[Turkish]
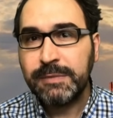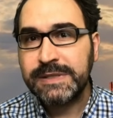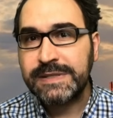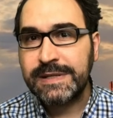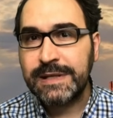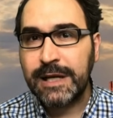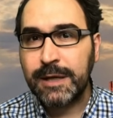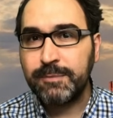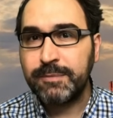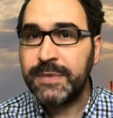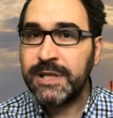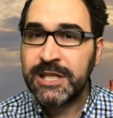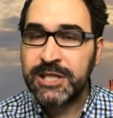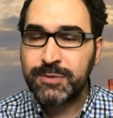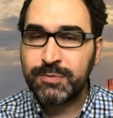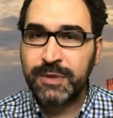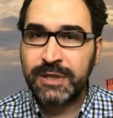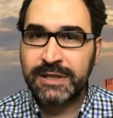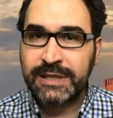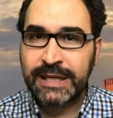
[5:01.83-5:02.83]
Mesela
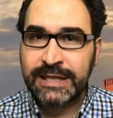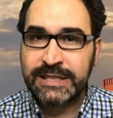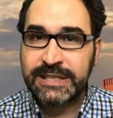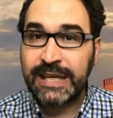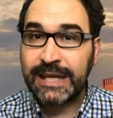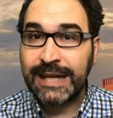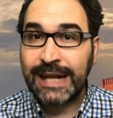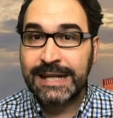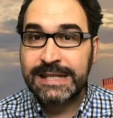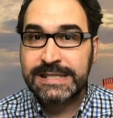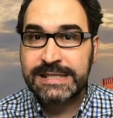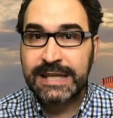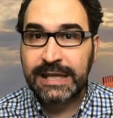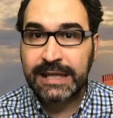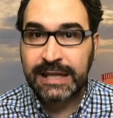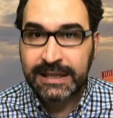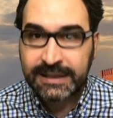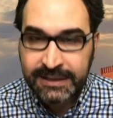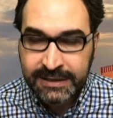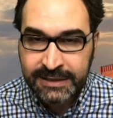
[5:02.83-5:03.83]
Birleşmiş Milletler Genel
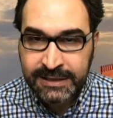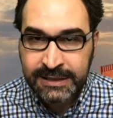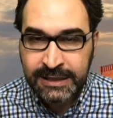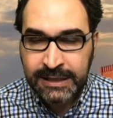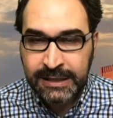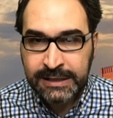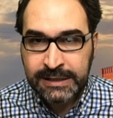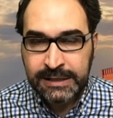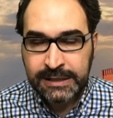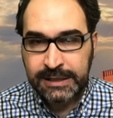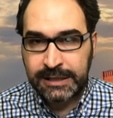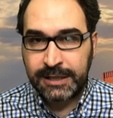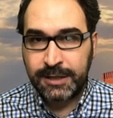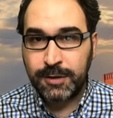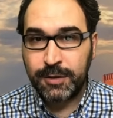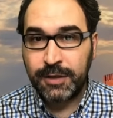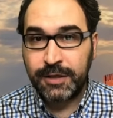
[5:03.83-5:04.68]
Sekreteri e,